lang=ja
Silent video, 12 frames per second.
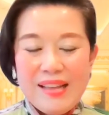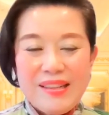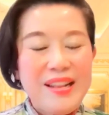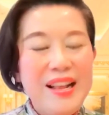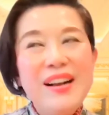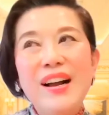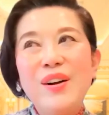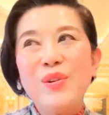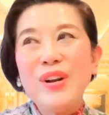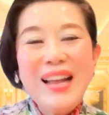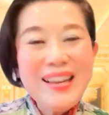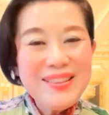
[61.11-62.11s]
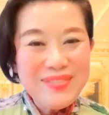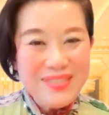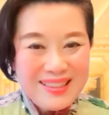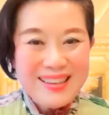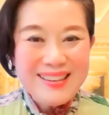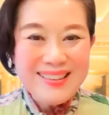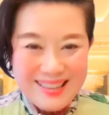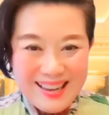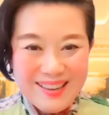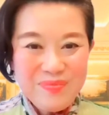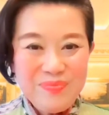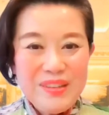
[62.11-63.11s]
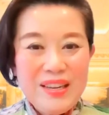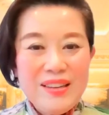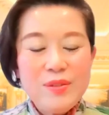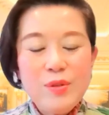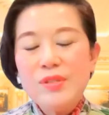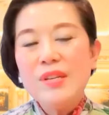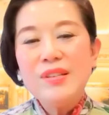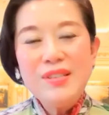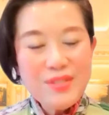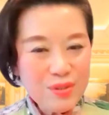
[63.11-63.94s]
でなんかこれだと思ったんですね。そして人